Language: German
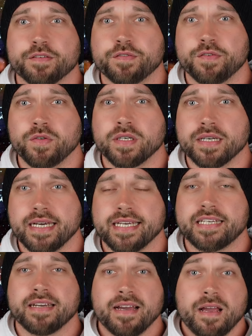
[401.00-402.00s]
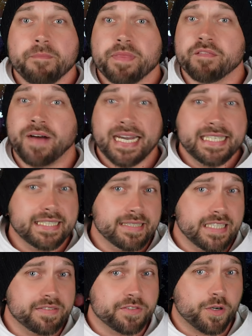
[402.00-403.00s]
Gefühle. Ich weiß
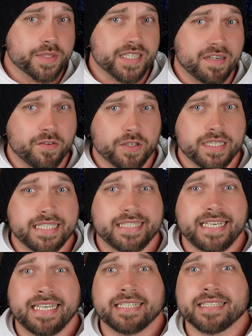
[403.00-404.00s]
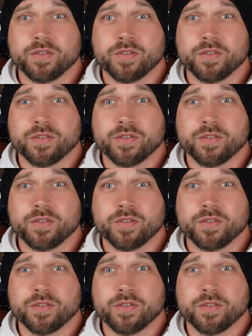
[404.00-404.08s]
nicht, worum es da wirklich gehen